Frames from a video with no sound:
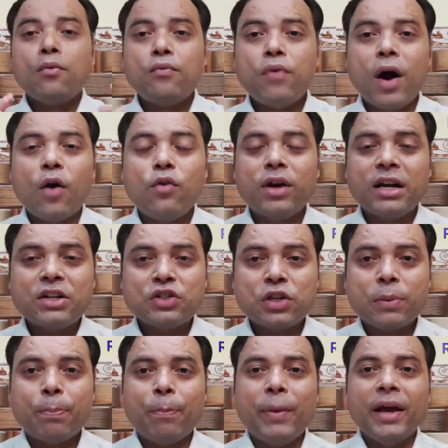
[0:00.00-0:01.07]

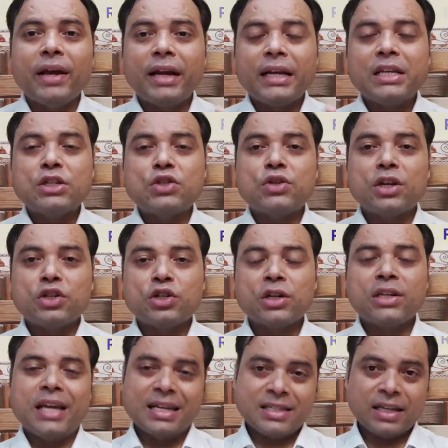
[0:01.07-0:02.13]
फाउंडरशिप में
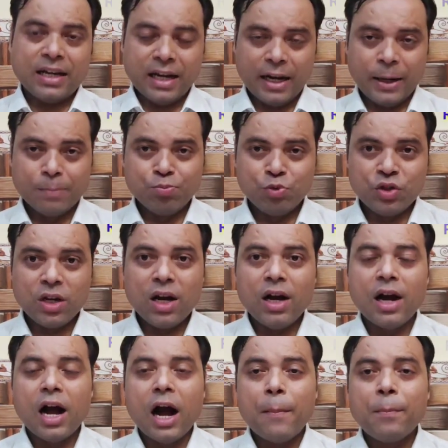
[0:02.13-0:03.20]
रजिस्ट्रेशन कैसे करें जी
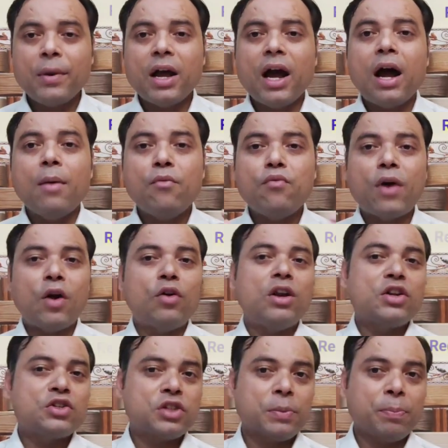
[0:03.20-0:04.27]
हाँ अपना हम
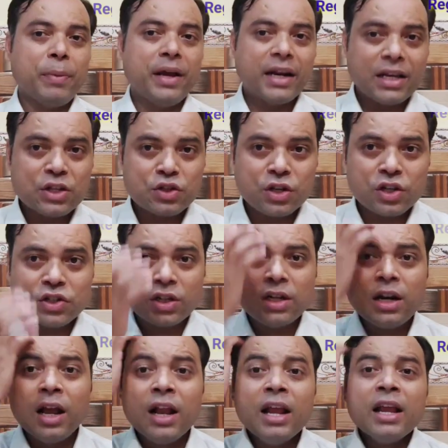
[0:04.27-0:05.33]
फाउंडरशिप में
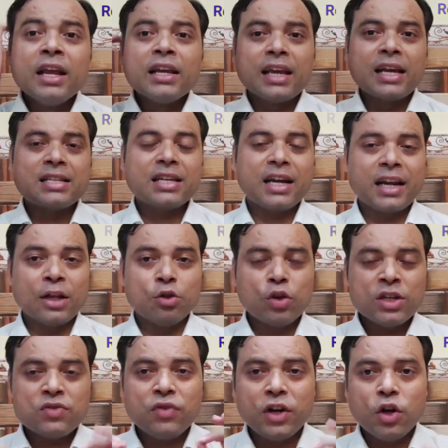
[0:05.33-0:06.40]
रजिस्ट्रेशन कैसे करें तो
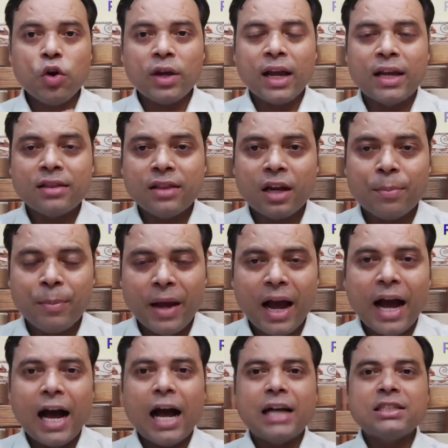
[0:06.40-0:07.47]
इस वीडियो के अंदर मैं
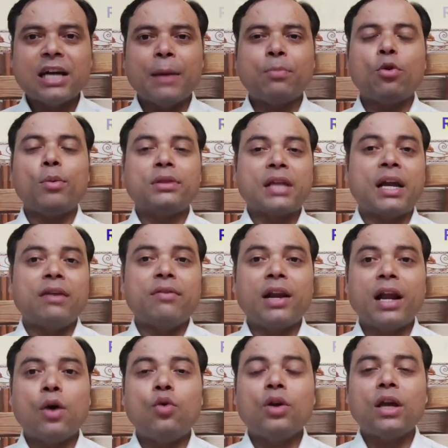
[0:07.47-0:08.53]
आज आपको बताने
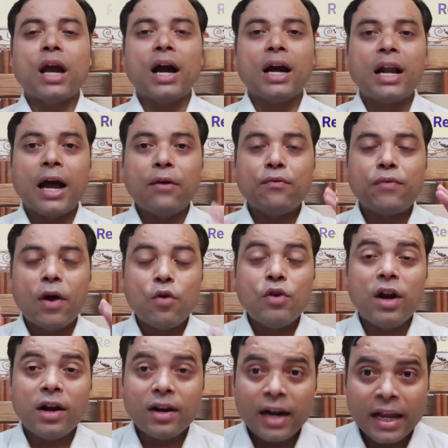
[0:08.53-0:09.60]
वाला हूं कि अगर आप
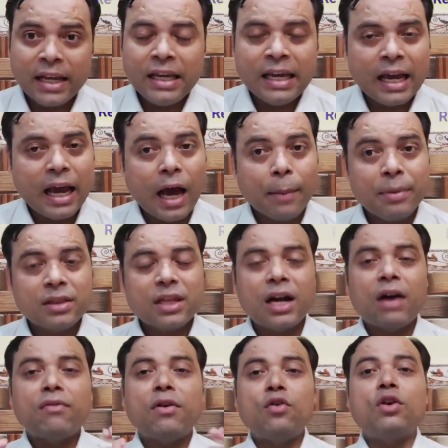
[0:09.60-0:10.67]
फाउंडर नहीं है अभी तक
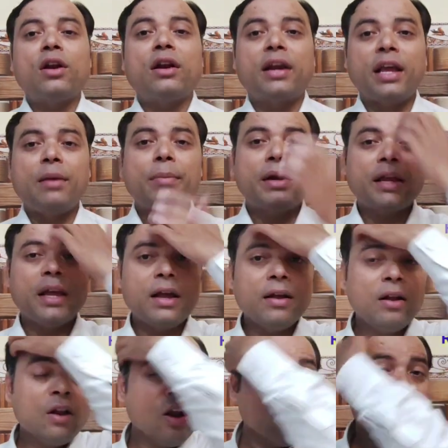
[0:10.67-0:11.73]
आप फाउंडर नहीं बने हैं